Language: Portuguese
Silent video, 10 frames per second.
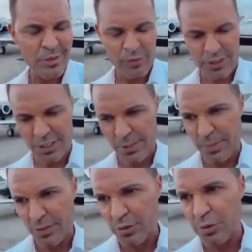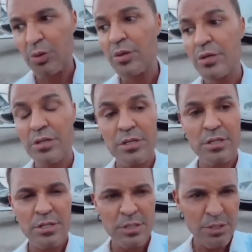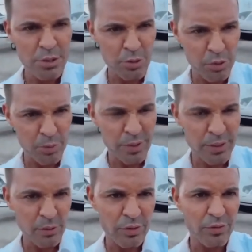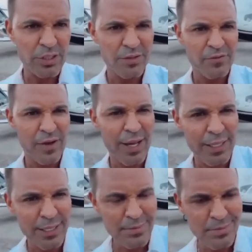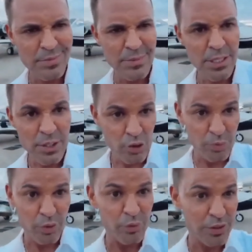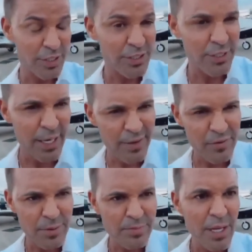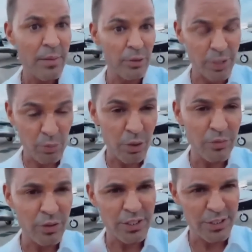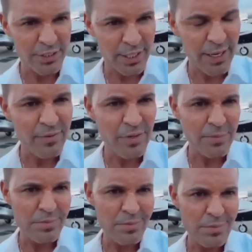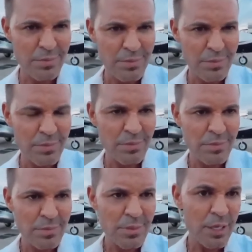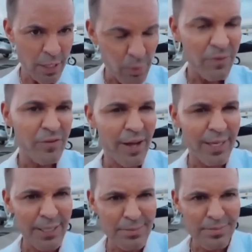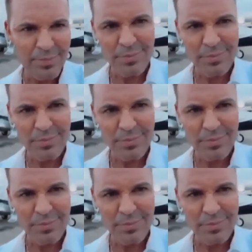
Você já pensou sobre o que você fala? sobre o que você escreve, porque quando você escreve, é uma fala.